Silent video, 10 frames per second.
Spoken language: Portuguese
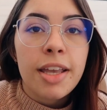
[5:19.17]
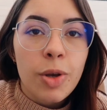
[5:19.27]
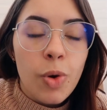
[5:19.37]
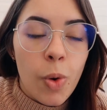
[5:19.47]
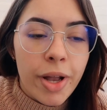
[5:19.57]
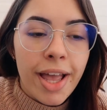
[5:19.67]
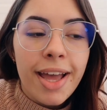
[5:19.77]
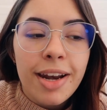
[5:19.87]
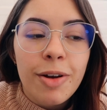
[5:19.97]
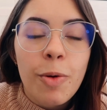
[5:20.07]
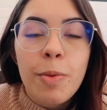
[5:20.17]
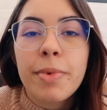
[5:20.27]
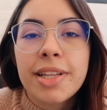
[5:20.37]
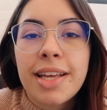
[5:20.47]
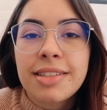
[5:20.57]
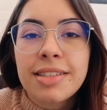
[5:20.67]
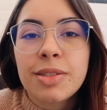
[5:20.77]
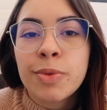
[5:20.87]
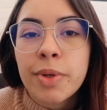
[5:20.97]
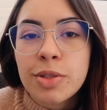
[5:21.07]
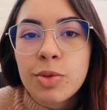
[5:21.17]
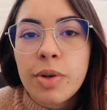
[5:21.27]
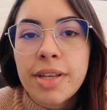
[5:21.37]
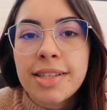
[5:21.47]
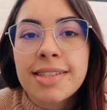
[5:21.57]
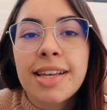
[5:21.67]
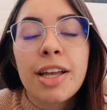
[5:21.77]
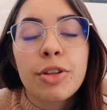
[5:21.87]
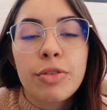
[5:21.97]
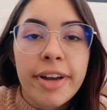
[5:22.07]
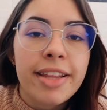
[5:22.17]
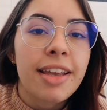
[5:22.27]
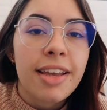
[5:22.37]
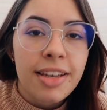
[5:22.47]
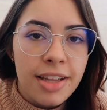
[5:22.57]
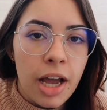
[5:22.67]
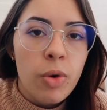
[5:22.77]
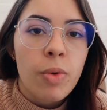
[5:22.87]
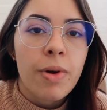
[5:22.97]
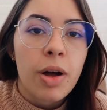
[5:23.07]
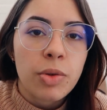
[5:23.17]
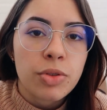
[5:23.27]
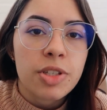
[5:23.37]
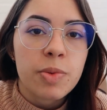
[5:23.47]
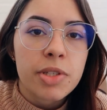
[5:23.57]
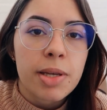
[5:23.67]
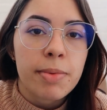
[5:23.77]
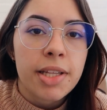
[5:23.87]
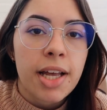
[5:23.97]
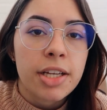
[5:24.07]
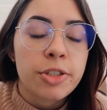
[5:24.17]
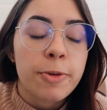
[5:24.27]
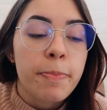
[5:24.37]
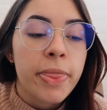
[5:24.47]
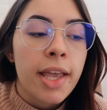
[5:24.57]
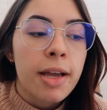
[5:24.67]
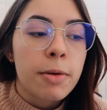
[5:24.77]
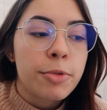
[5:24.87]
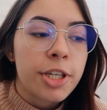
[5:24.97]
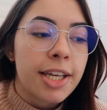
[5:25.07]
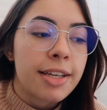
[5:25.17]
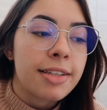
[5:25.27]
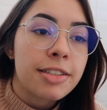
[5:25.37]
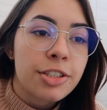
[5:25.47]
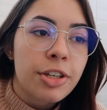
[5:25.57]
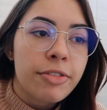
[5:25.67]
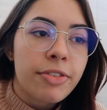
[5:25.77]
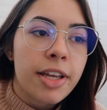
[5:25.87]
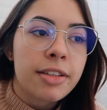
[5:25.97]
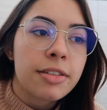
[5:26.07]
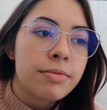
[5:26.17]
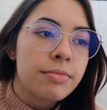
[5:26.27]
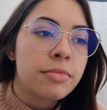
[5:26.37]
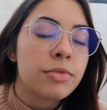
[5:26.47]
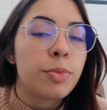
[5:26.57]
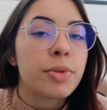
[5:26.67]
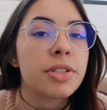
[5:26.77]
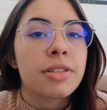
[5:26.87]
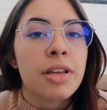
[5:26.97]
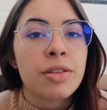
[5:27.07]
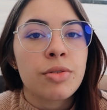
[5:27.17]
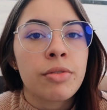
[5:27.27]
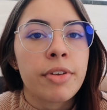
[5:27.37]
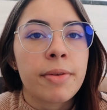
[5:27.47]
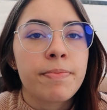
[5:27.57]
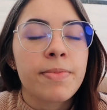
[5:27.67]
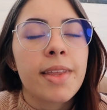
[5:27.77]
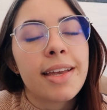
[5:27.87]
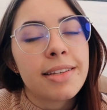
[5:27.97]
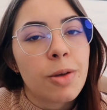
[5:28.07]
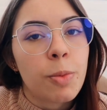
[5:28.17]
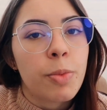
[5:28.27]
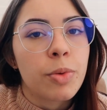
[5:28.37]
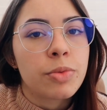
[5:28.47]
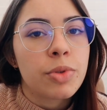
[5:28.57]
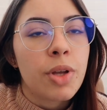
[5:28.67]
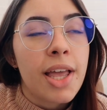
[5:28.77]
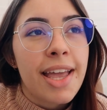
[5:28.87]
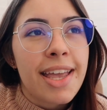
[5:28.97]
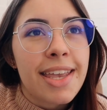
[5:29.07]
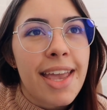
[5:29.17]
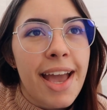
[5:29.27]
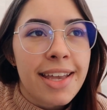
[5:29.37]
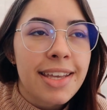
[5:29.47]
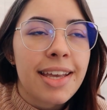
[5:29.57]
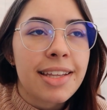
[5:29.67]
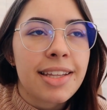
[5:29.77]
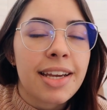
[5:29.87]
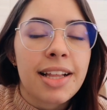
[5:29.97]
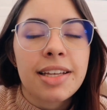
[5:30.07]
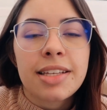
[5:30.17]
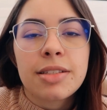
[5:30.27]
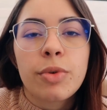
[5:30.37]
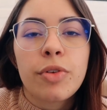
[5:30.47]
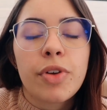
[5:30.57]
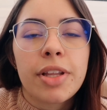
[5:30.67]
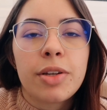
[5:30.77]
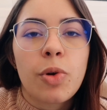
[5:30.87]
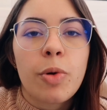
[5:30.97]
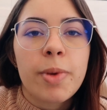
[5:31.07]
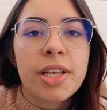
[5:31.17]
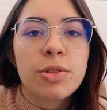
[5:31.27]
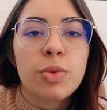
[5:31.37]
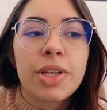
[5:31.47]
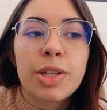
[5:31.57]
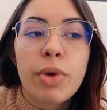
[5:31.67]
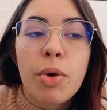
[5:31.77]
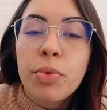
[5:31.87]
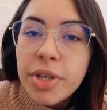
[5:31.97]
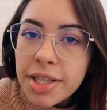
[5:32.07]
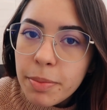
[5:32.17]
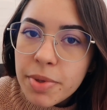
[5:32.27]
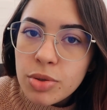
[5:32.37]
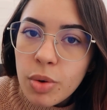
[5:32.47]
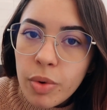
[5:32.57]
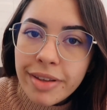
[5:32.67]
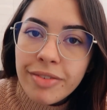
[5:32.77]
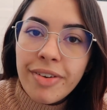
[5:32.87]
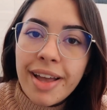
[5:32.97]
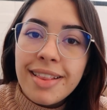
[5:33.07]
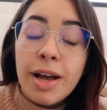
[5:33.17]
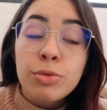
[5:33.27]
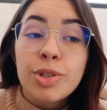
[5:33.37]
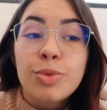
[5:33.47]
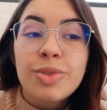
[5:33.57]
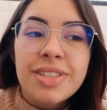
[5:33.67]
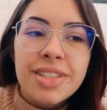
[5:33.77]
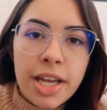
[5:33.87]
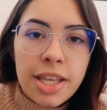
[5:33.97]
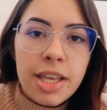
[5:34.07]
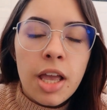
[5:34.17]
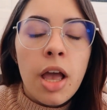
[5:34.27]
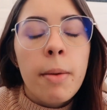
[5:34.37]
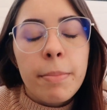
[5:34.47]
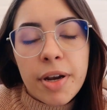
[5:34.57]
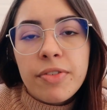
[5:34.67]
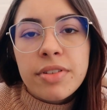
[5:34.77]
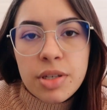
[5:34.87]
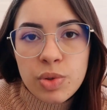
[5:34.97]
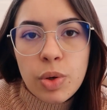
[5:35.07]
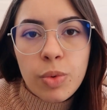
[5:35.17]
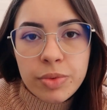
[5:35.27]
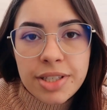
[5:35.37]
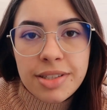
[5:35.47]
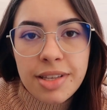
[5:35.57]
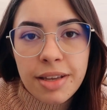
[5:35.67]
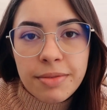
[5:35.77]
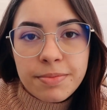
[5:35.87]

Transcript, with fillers: Em qualquer uma dessas situações, tu vai ter que lidar com a autorresponsabilidade. Porque se te afeta, tu precisa resolver. Esse é o ponto. E é aí que entra aquela questão que eu falei no começo, que tu é a única pessoa que vai dar o teu sangue para fazer isso acontecer.